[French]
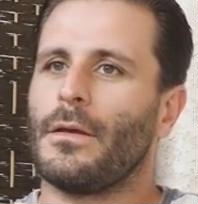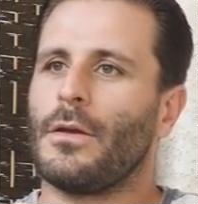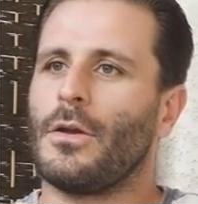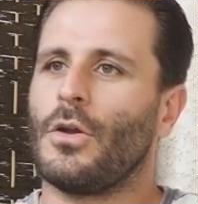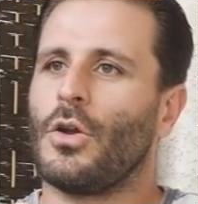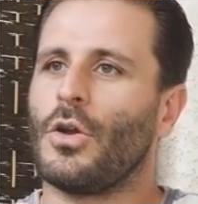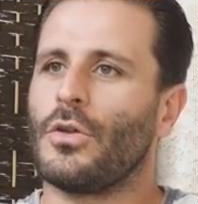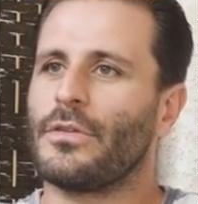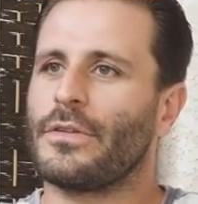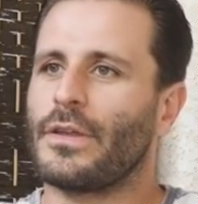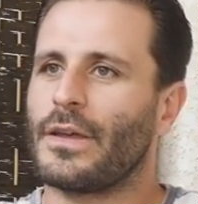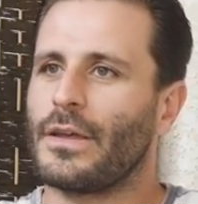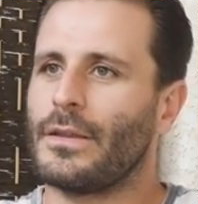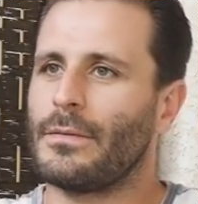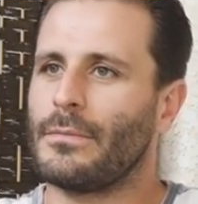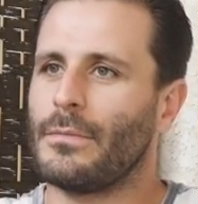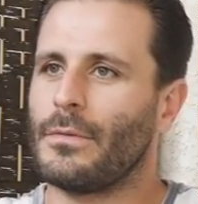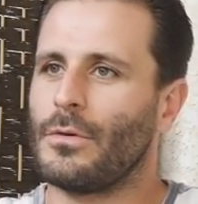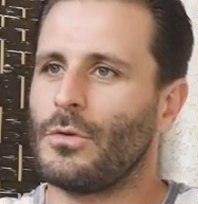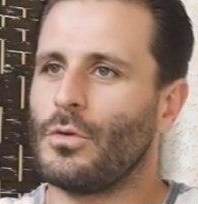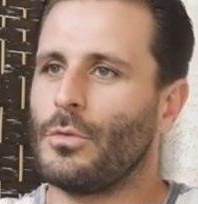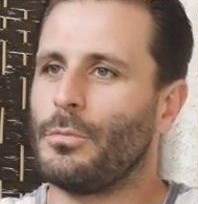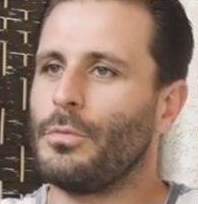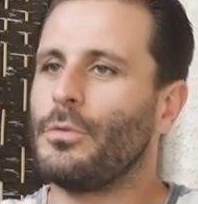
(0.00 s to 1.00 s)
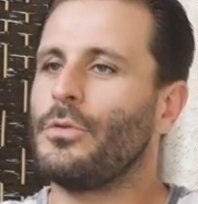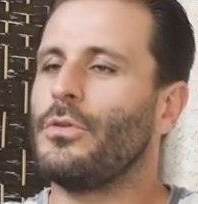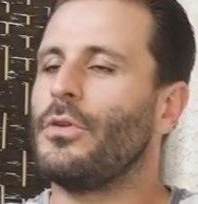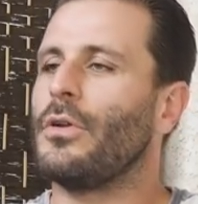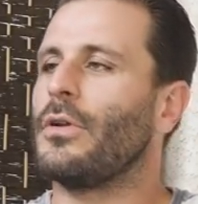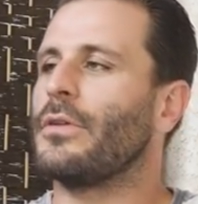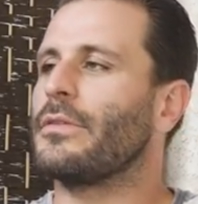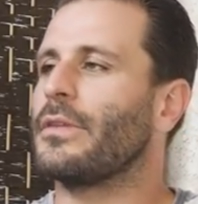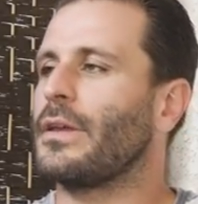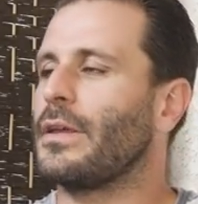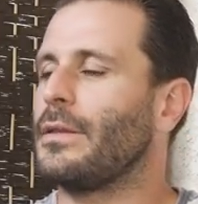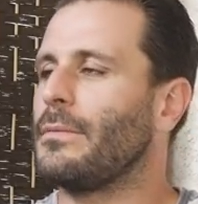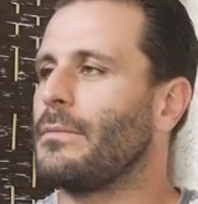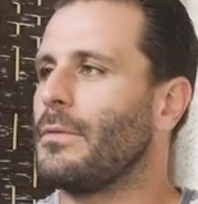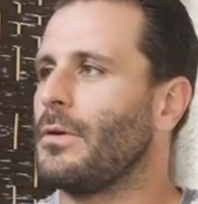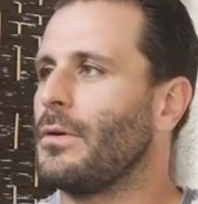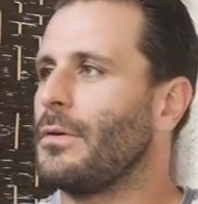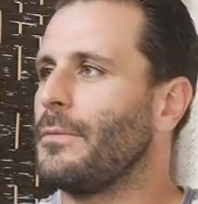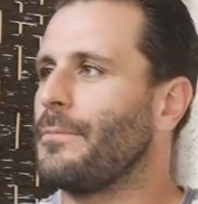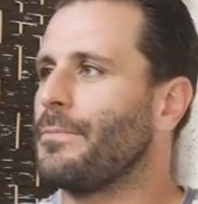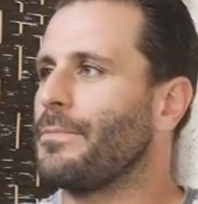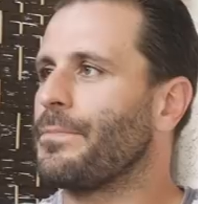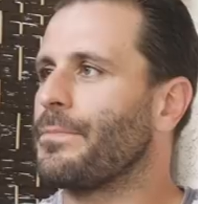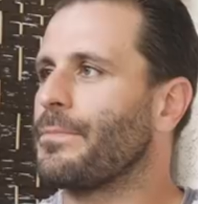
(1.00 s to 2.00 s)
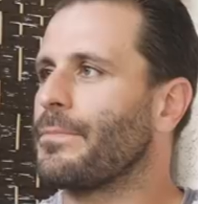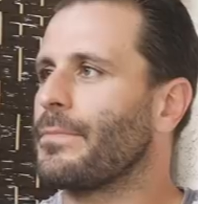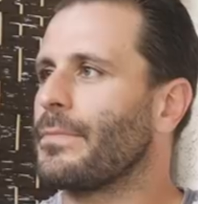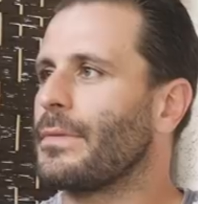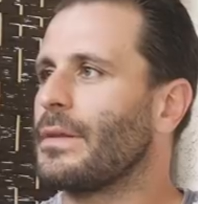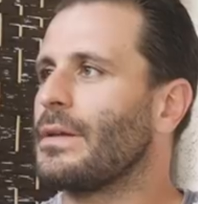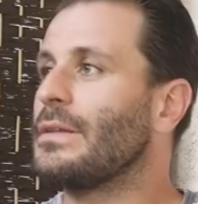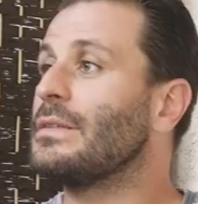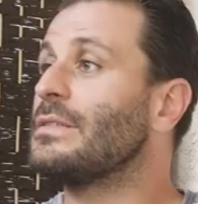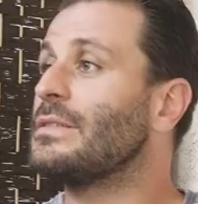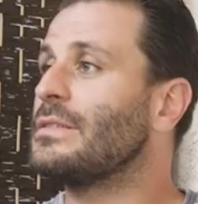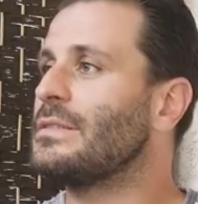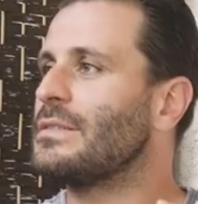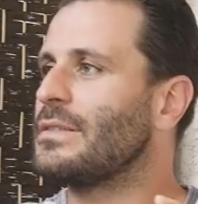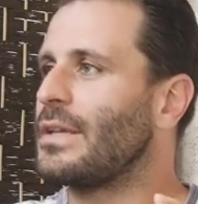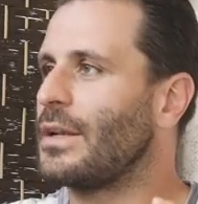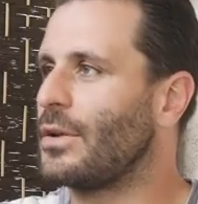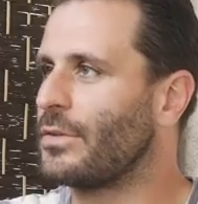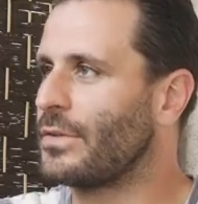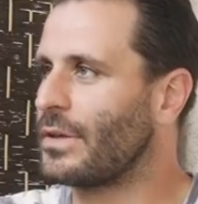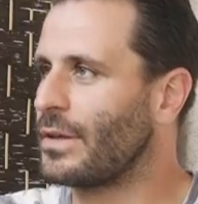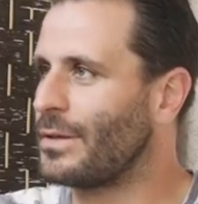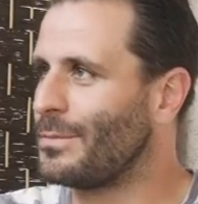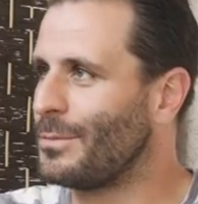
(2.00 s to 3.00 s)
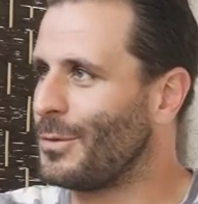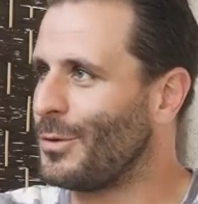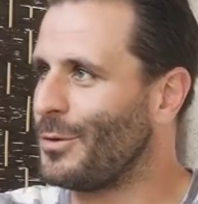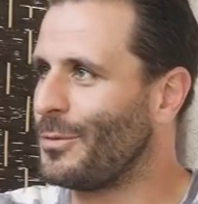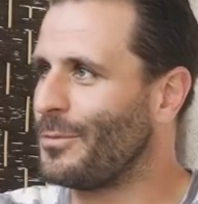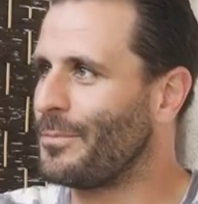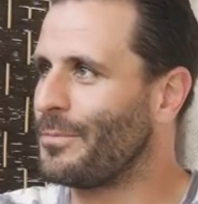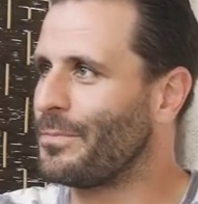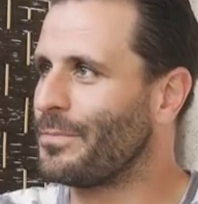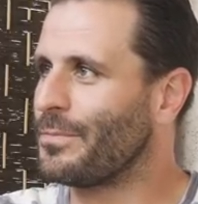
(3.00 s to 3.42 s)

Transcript: l'entraînement, le but de l'entraînement, c'est l'entraînement.